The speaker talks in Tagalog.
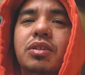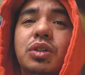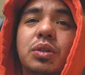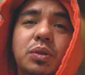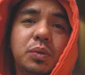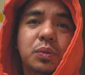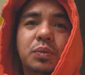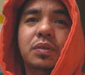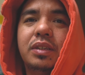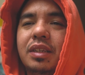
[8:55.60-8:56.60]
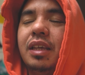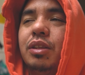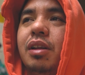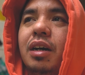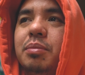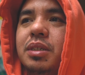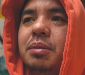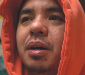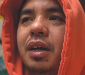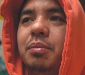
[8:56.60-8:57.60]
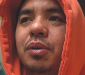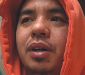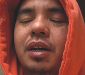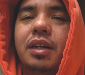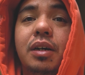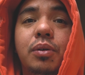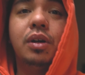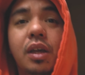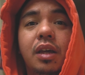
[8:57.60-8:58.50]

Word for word: oh, dito lang kami sa bahay buong araw.